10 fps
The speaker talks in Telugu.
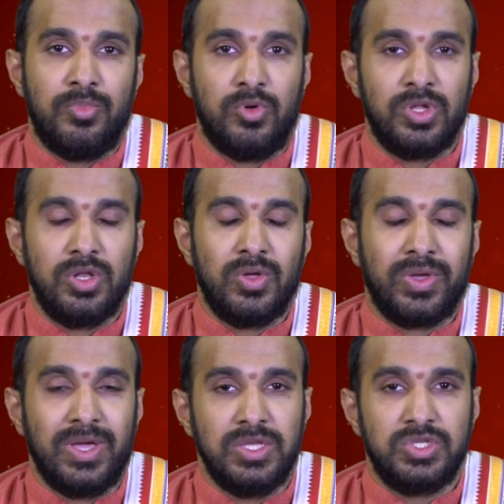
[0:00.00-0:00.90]
పోటీల్లో
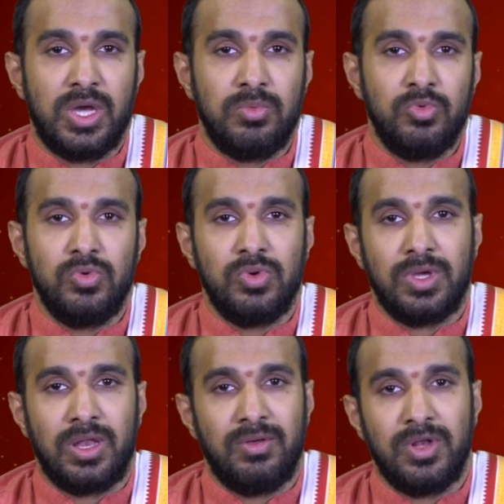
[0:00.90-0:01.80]
గెలిచాము
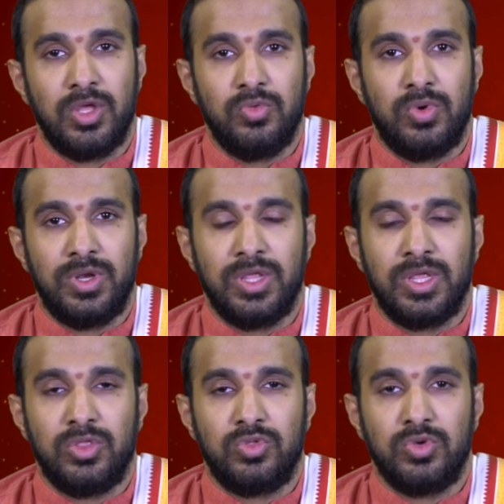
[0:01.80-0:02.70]
గెలవలేదు అనే
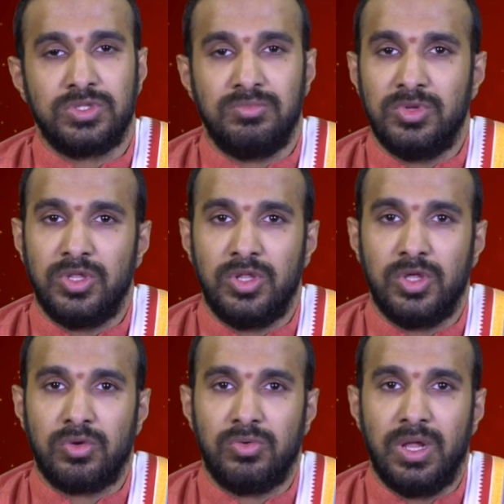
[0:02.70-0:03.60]
దాంతో సంబంధం
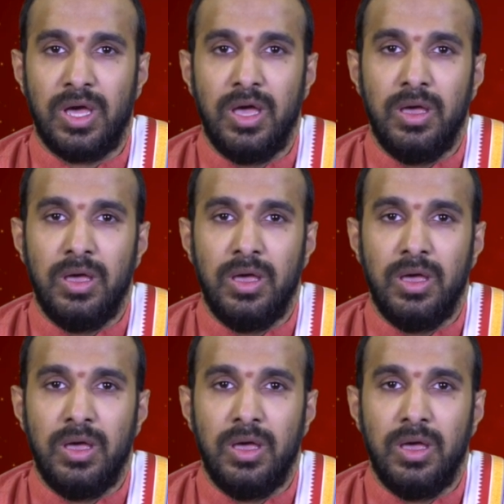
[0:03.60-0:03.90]
లేకుండా